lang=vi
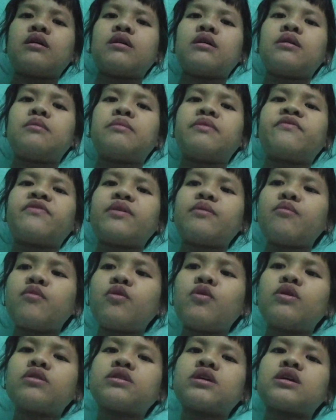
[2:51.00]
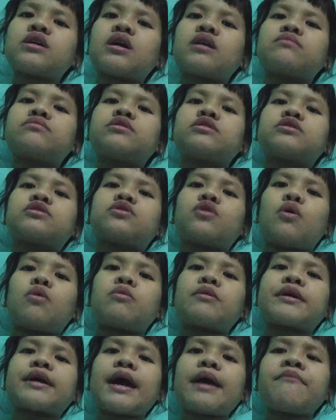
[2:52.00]
thì mình phải mua chứ không được trộm
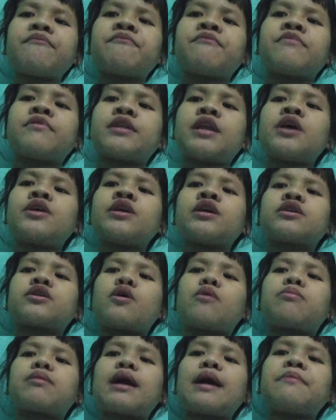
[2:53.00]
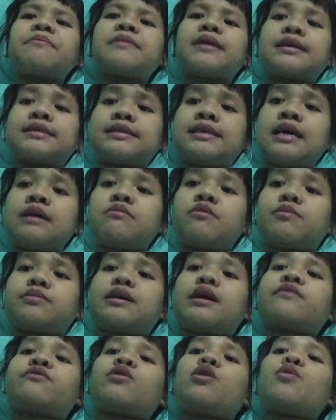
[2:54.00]
cắp nếu như trộm cắp là sẽ một
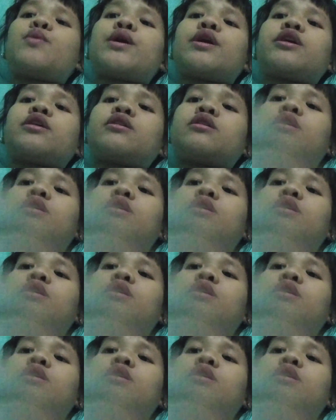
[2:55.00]
thành thói quen